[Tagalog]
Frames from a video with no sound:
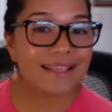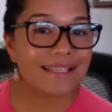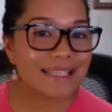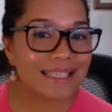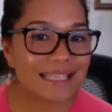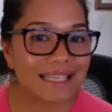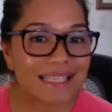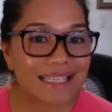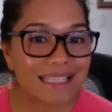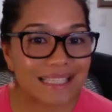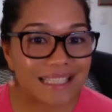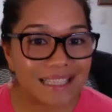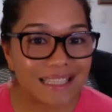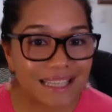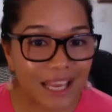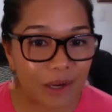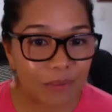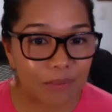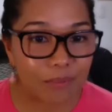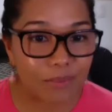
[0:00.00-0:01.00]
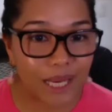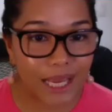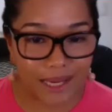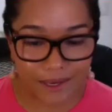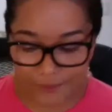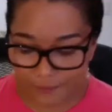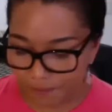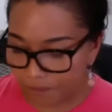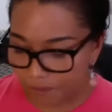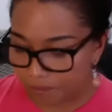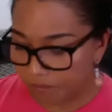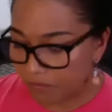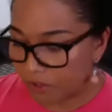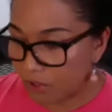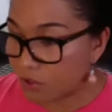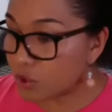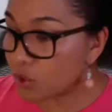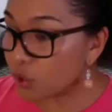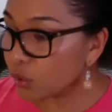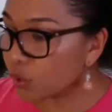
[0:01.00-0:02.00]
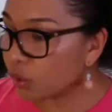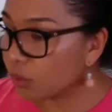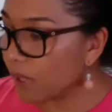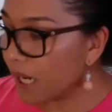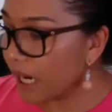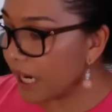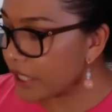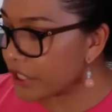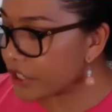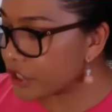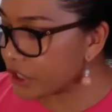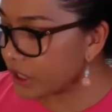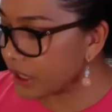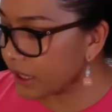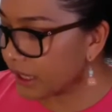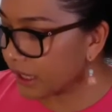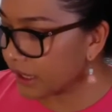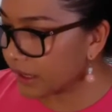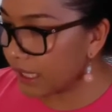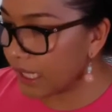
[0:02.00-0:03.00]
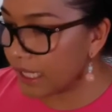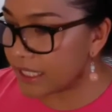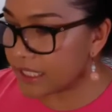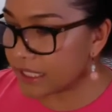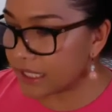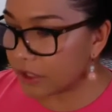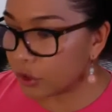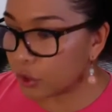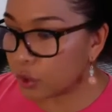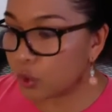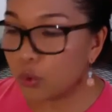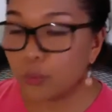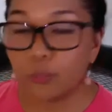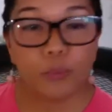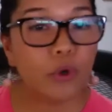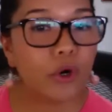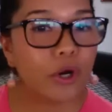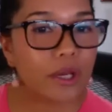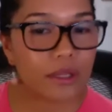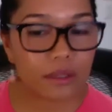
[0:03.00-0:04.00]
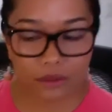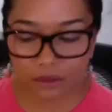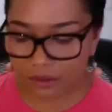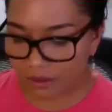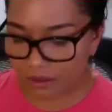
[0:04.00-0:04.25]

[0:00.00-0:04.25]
is 16M na. So tumaas siya ng nasa 2.8